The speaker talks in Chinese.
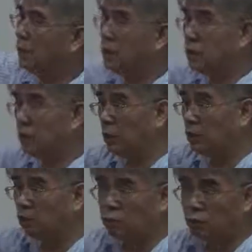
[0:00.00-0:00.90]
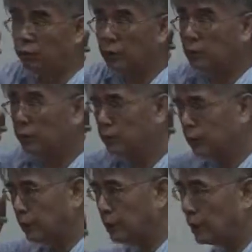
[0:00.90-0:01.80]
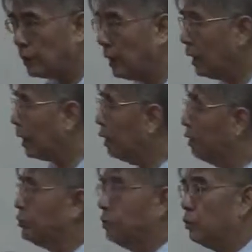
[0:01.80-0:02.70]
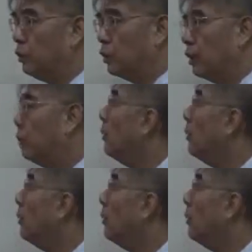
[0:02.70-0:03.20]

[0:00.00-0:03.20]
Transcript: 以前我们所谓的右为减定，大家可能会觉得有一点，